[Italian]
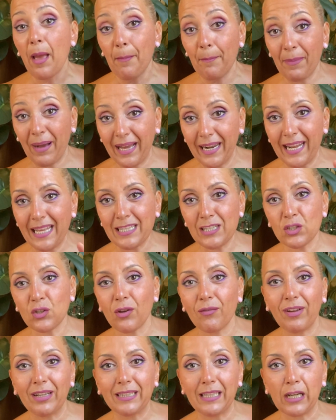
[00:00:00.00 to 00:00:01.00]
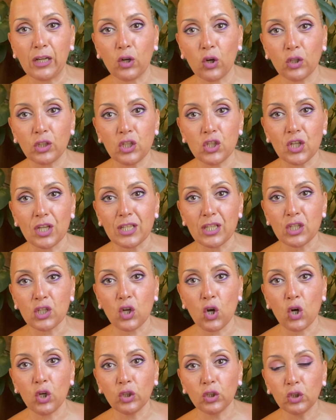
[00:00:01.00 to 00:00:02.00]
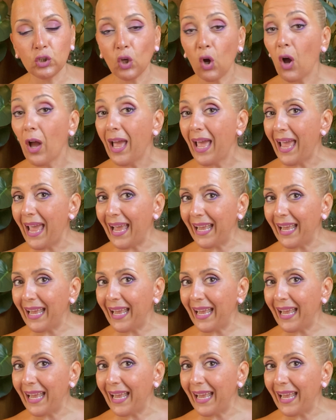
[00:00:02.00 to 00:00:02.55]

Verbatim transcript: ma adesso avete il codice sconto